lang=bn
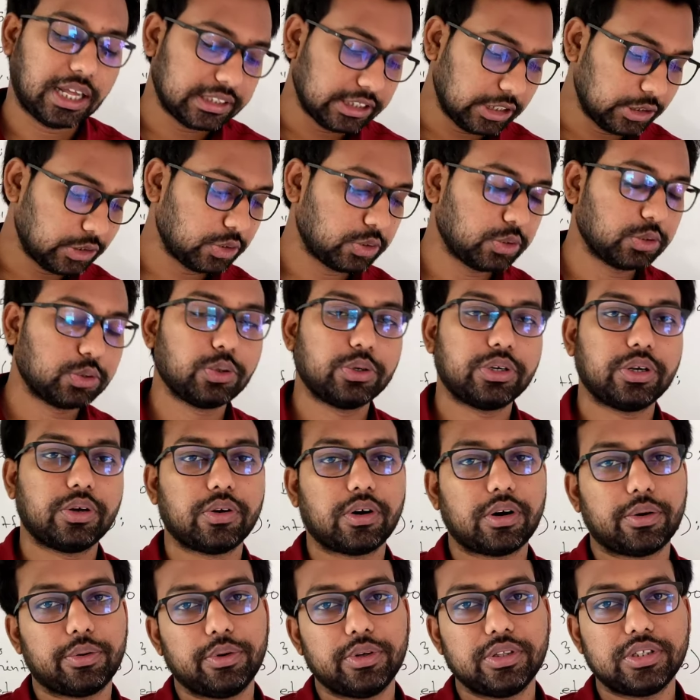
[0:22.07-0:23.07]
তাদের জন্য তৈরি
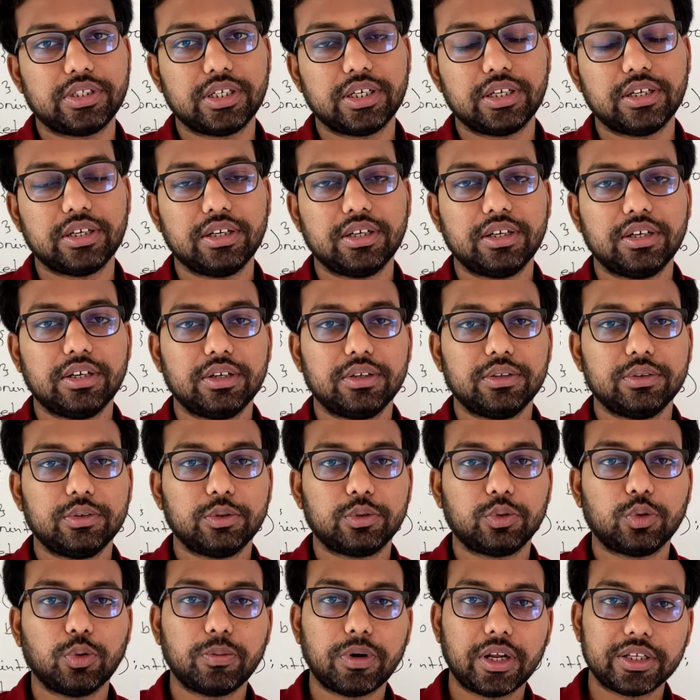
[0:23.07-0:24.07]
করা হয়েছে
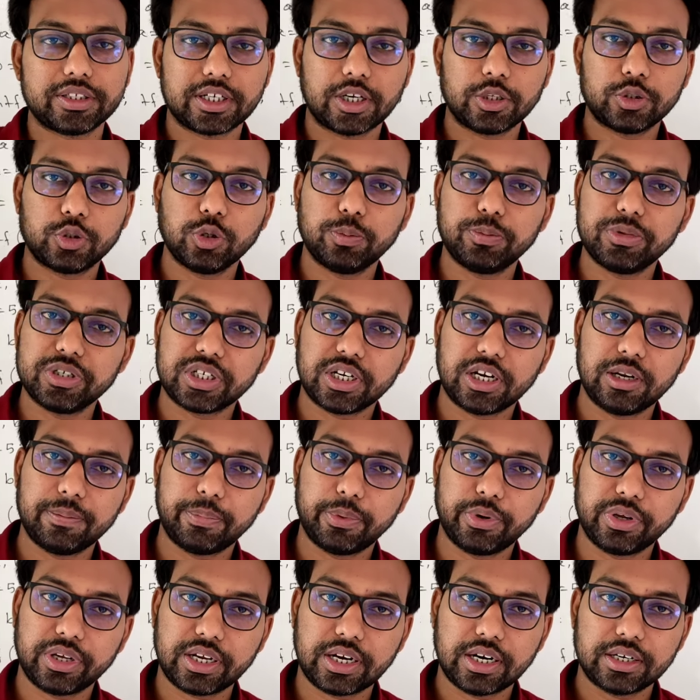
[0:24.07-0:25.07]
তো তোমরা যারা চব্বিশ সালে
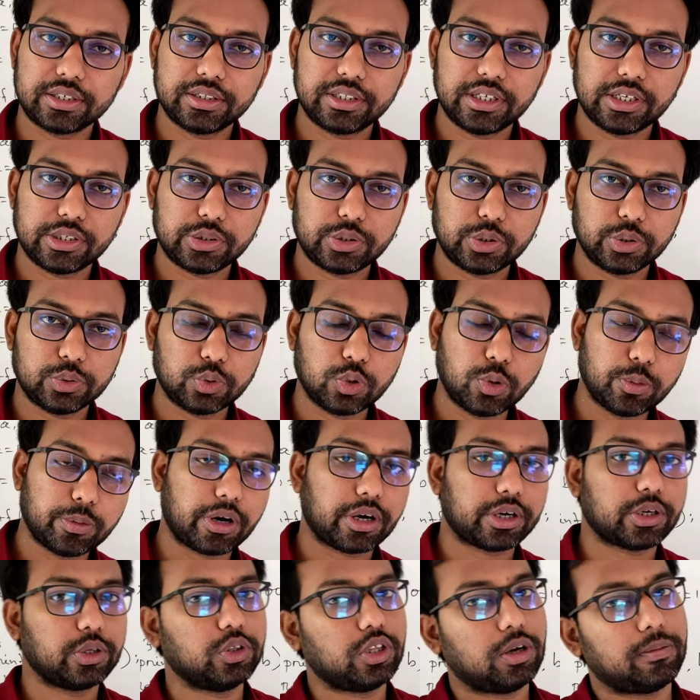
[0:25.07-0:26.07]
পরীক্ষার্থী আছো
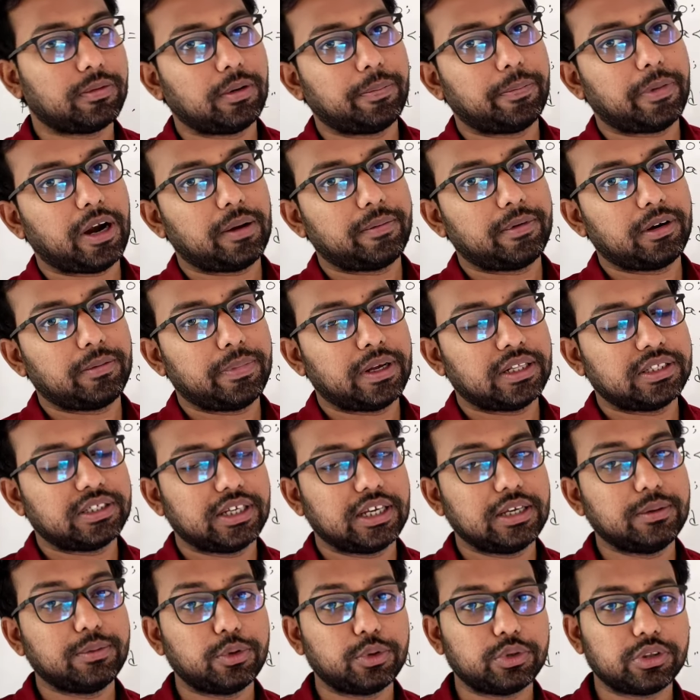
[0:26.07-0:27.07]
তোমরা কিন্তু আমার প্রাইভেট
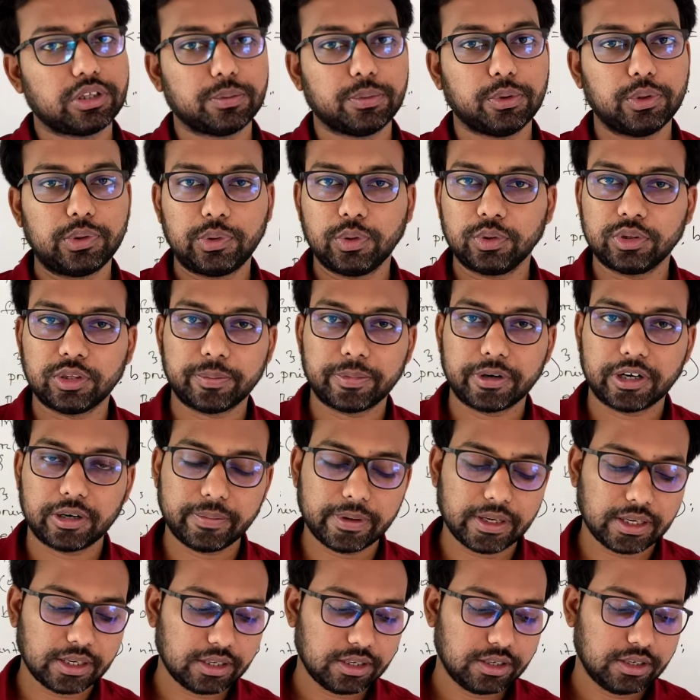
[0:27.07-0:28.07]
ব্যাচে এই মুহূর্তে ভর্তি হতে
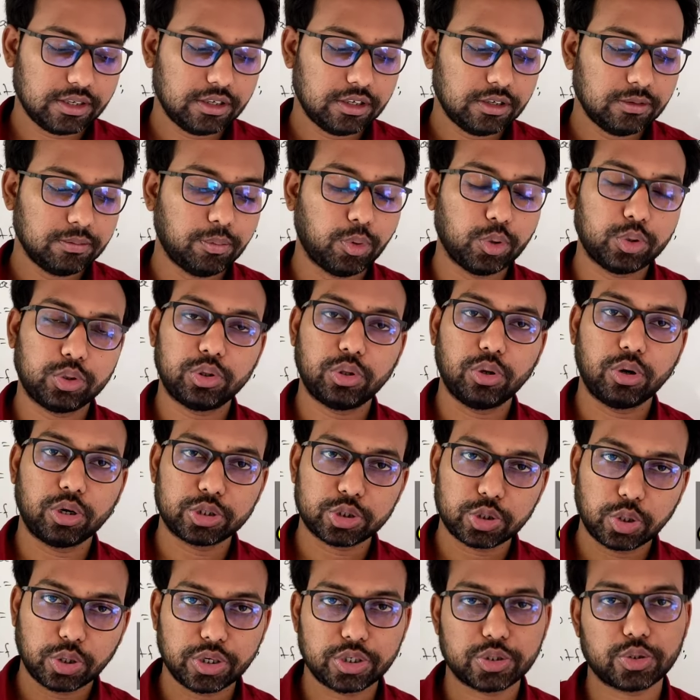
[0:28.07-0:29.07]
পারবে ভর্তি
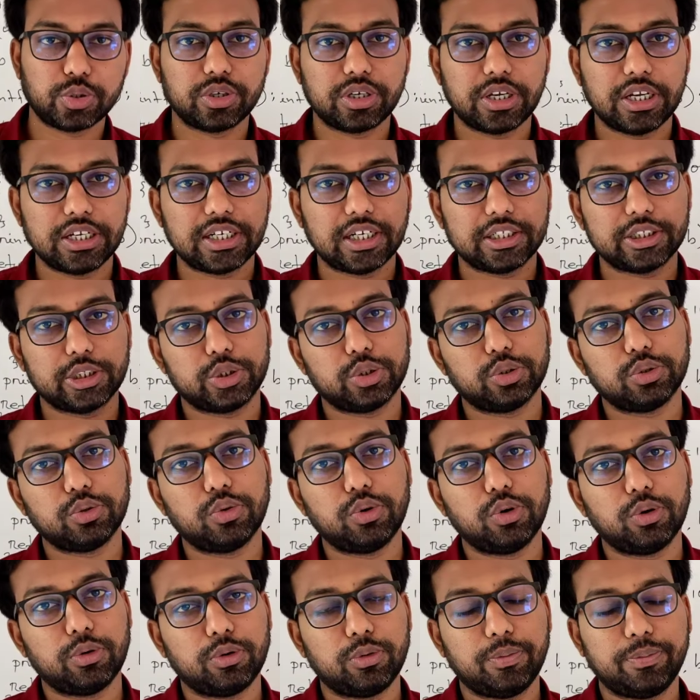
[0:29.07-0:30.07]
হওয়ার সঙ্গে সঙ্গে এই
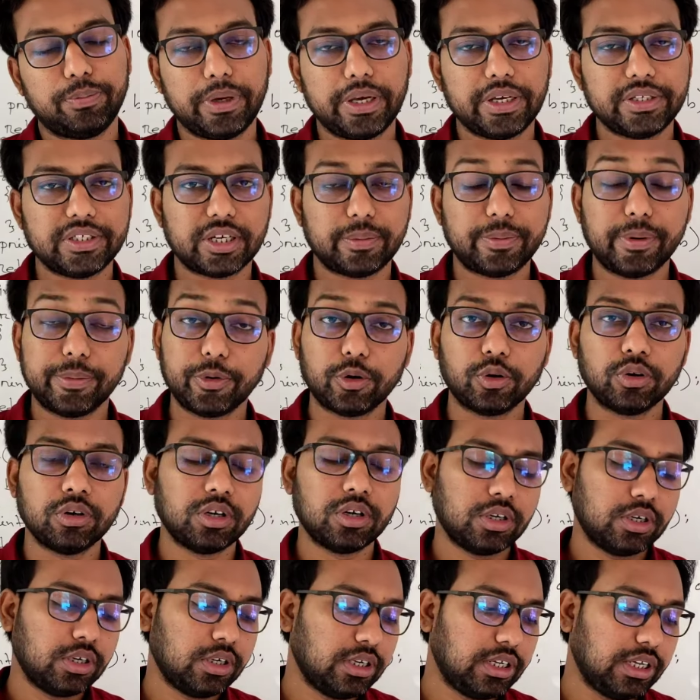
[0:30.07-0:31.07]
সাজেশনগুলো পেয়ে যাবে এবং
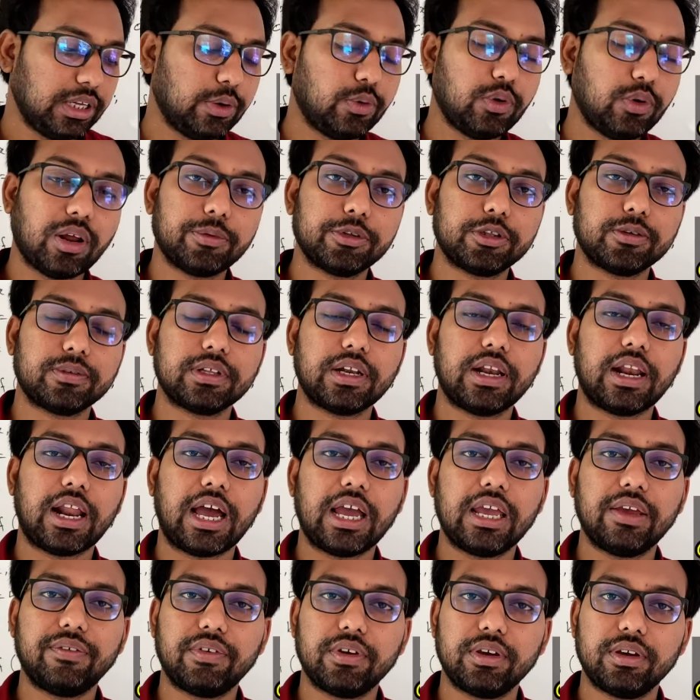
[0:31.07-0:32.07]
এগুলো আমি তোমাদের
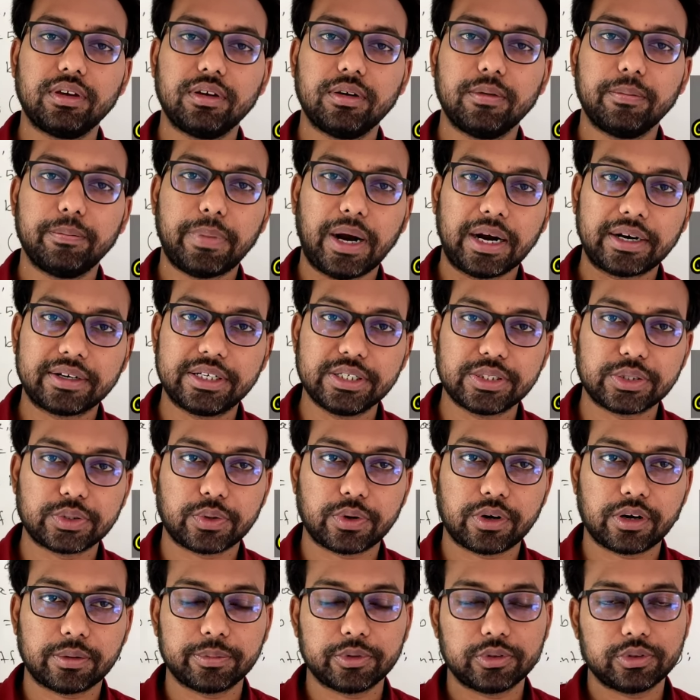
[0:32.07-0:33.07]
লাইভে প্র্যাকটিস
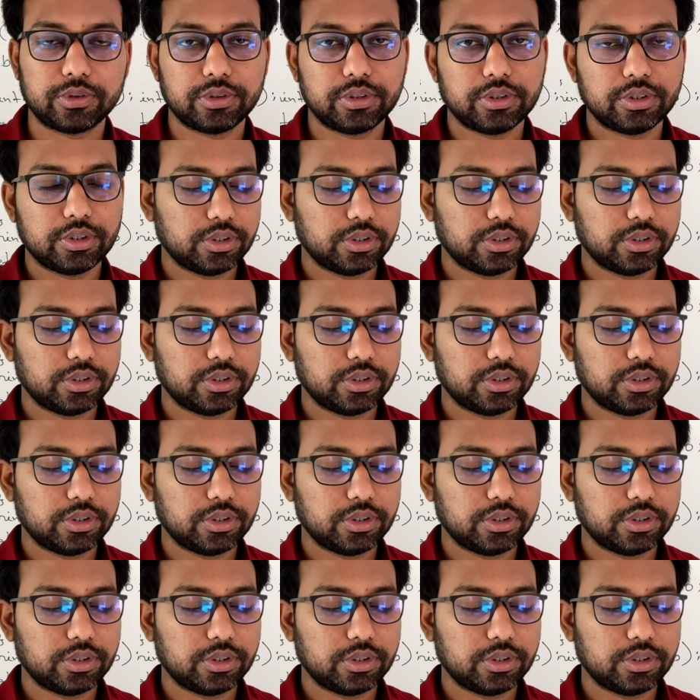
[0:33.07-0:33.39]
করাবো